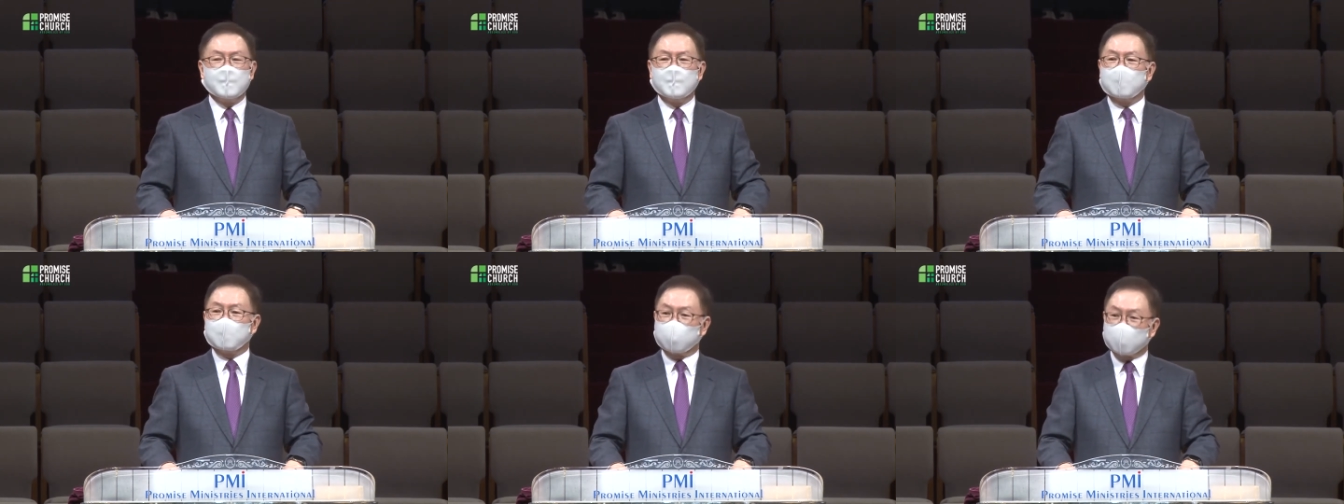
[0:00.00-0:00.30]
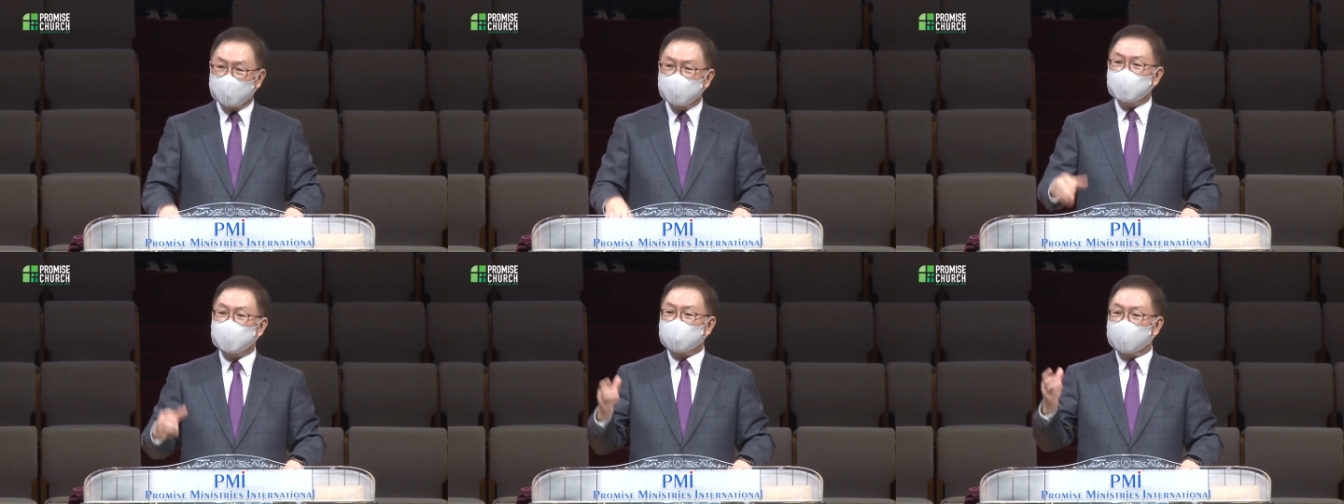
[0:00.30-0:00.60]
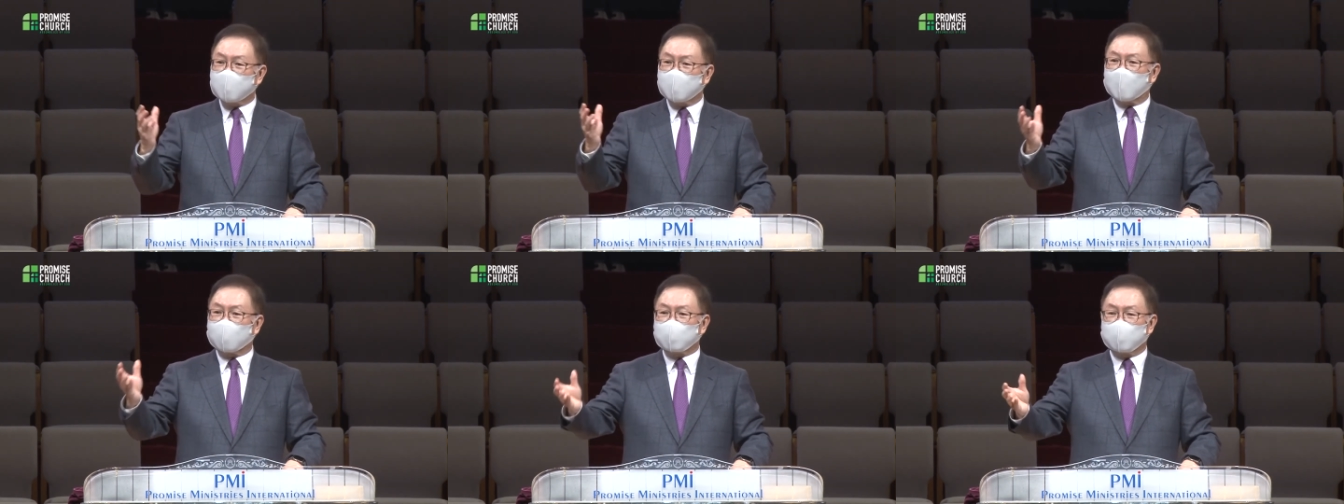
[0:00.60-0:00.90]
그런
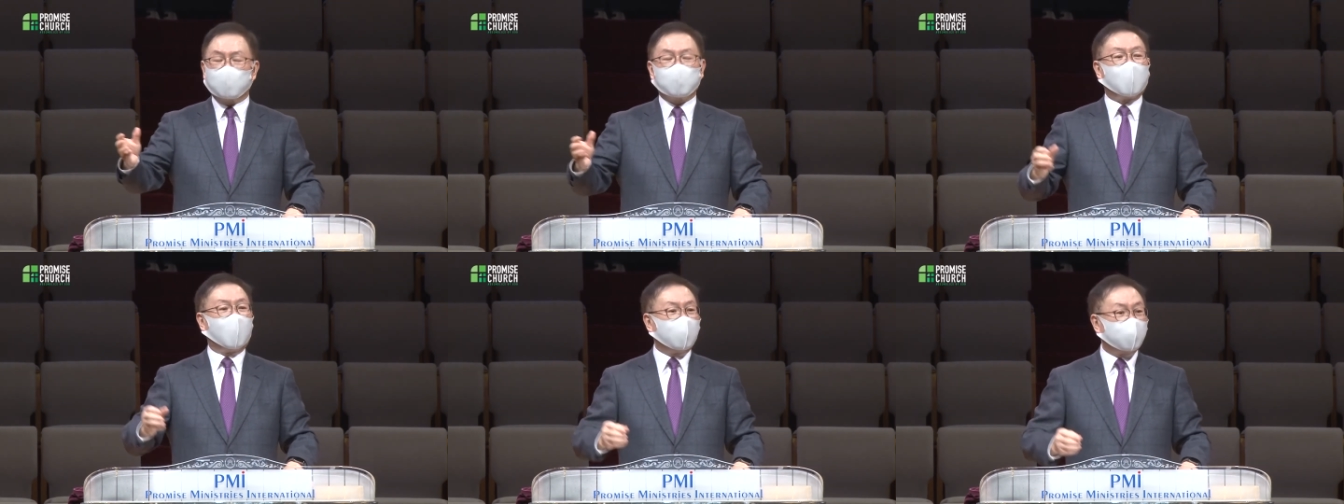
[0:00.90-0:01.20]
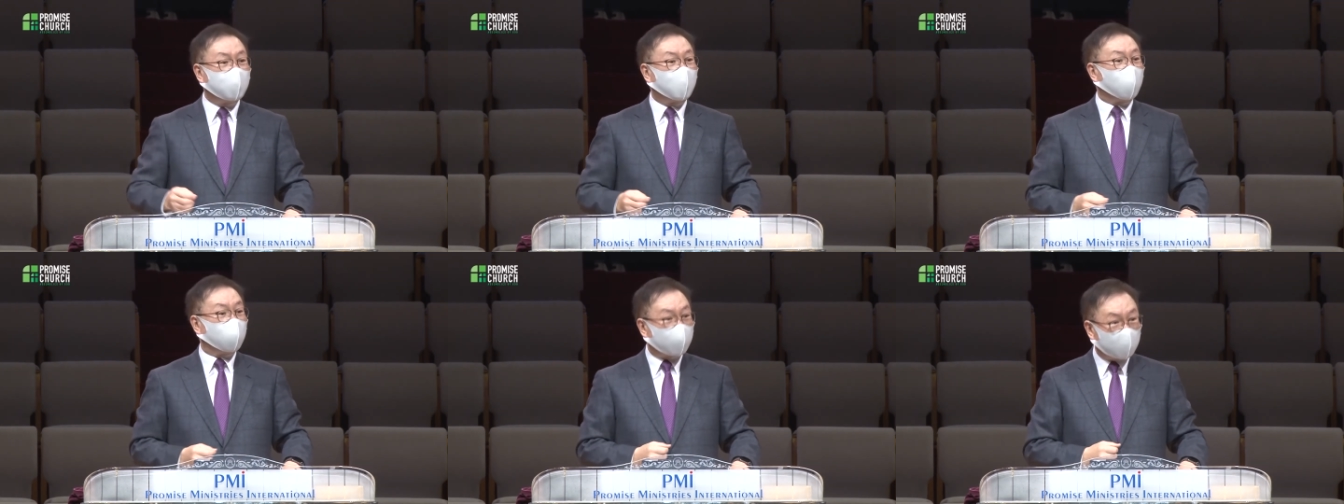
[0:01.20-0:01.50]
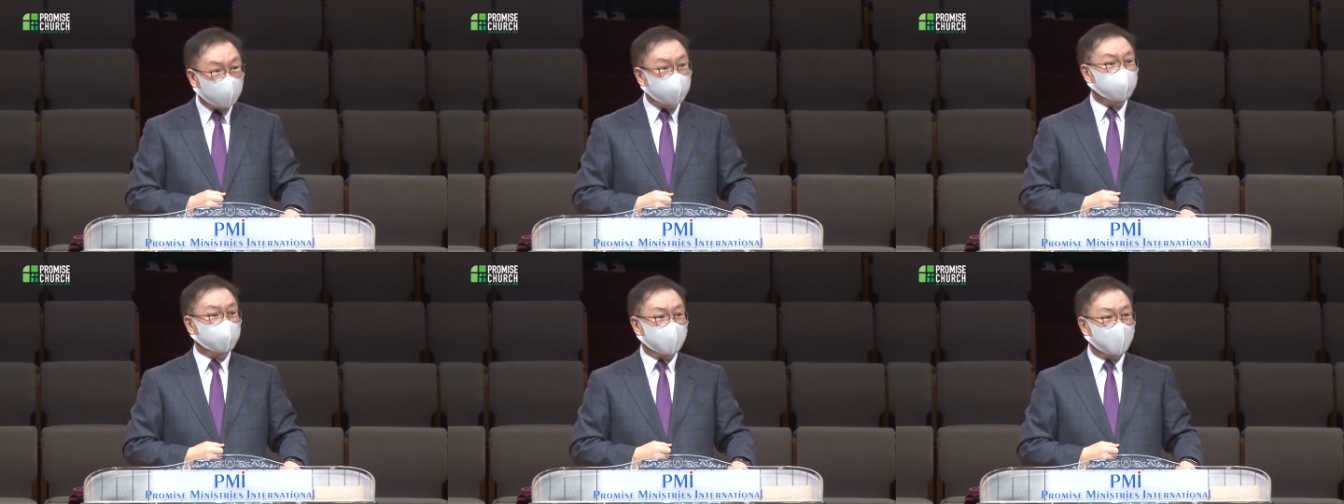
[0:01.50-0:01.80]
생각도
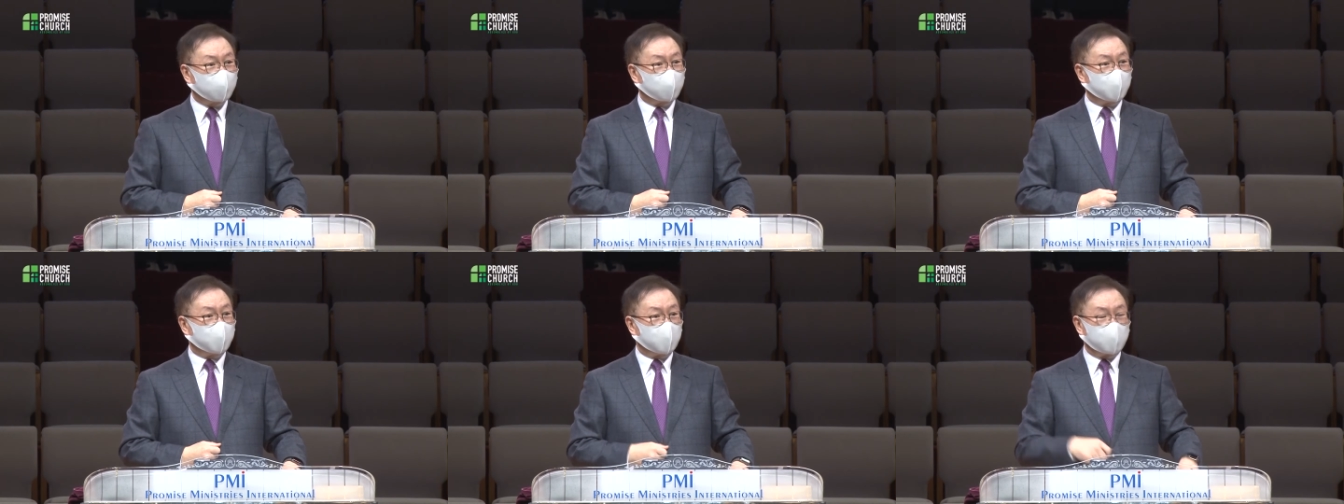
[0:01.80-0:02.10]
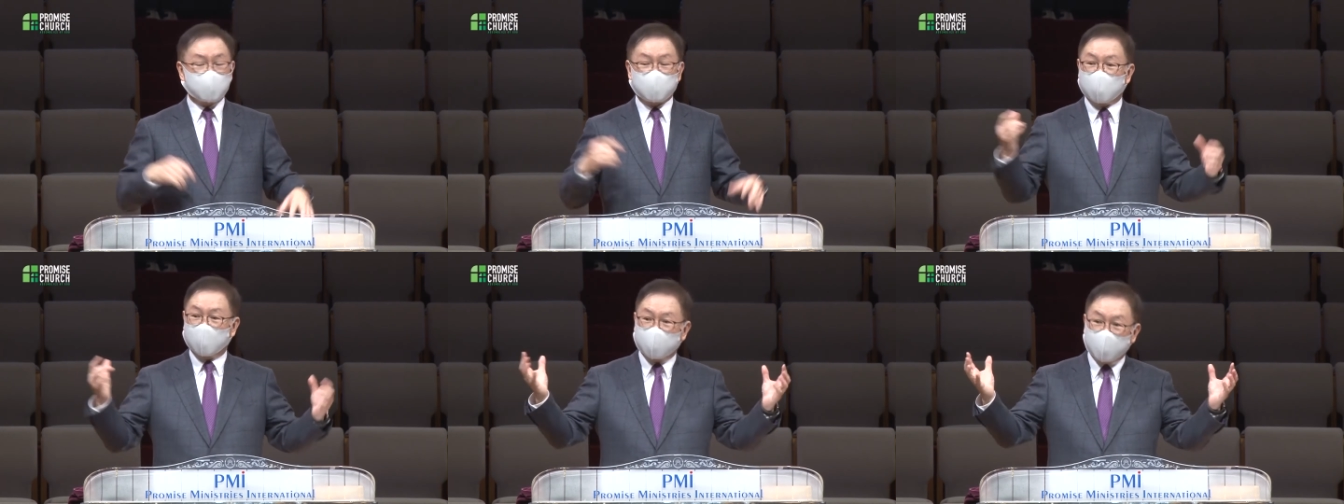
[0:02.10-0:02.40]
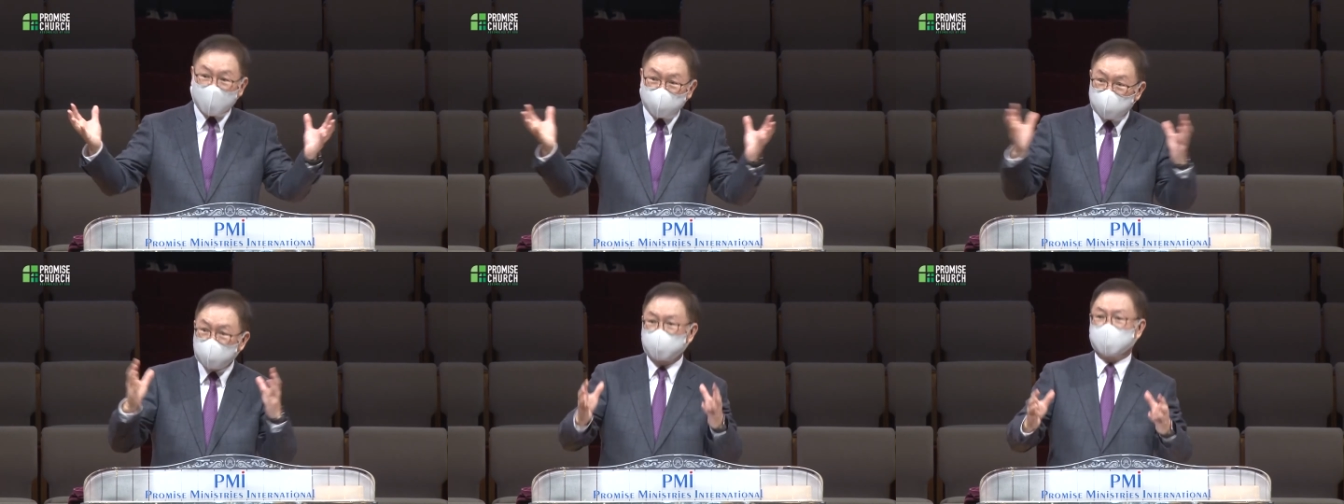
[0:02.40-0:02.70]
가능하겠더라고요.
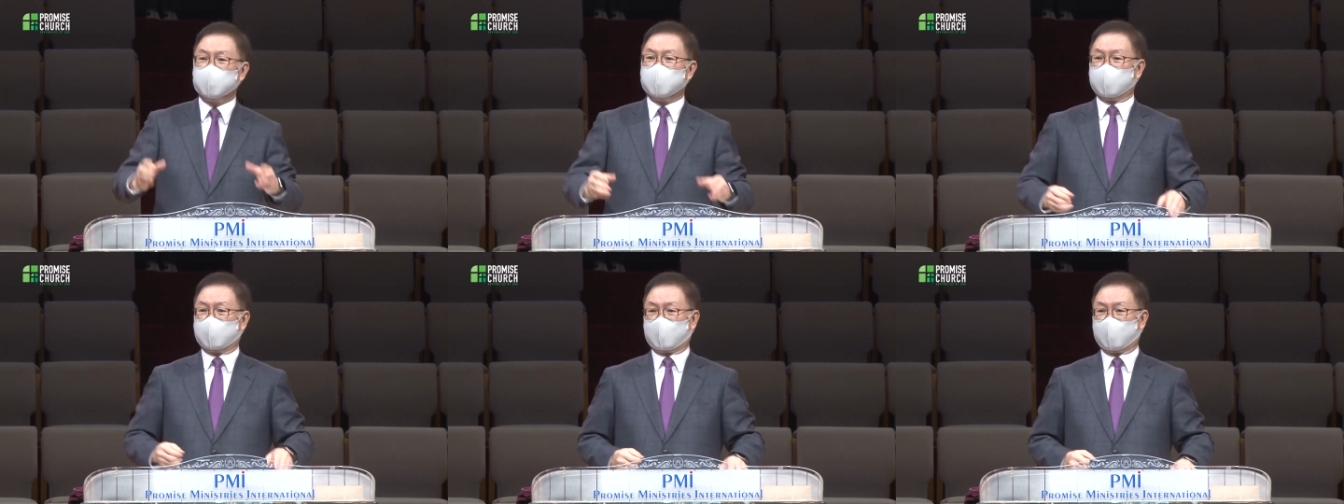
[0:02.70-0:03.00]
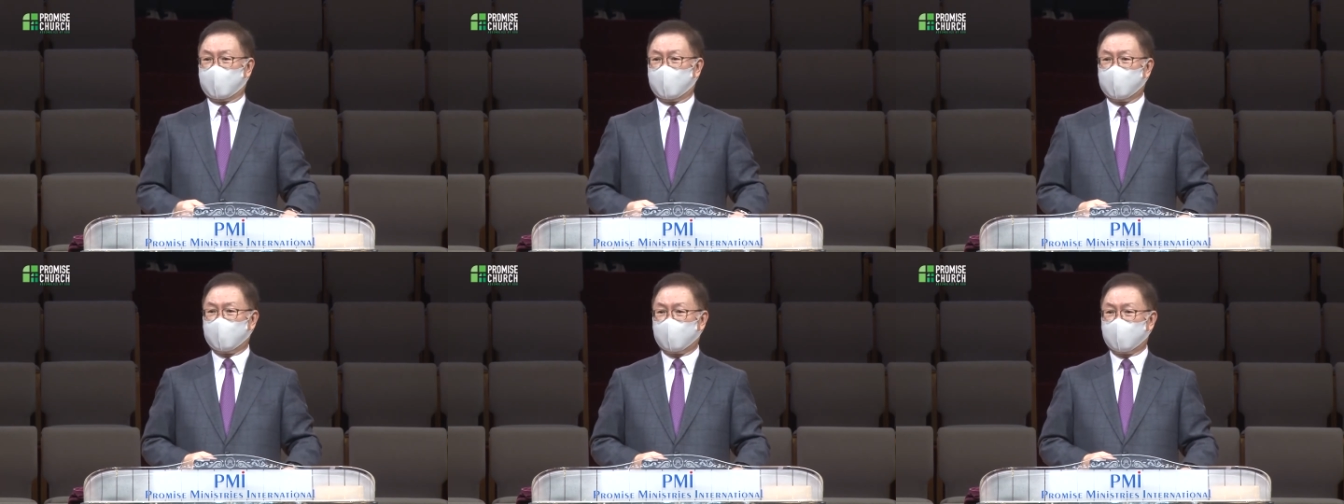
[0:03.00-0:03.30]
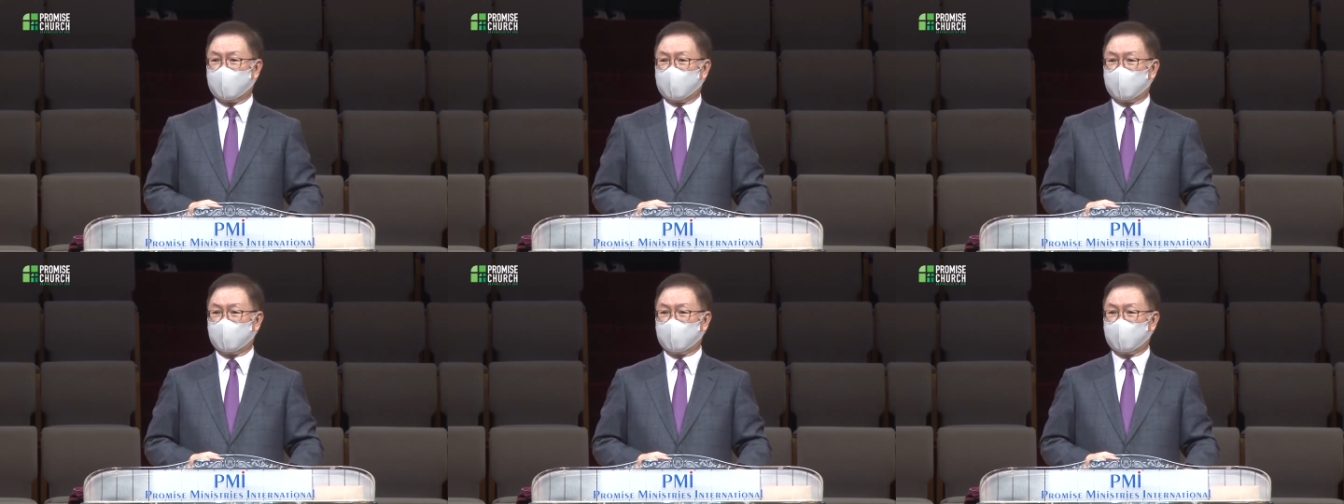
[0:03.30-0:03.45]
잘해 주시니까.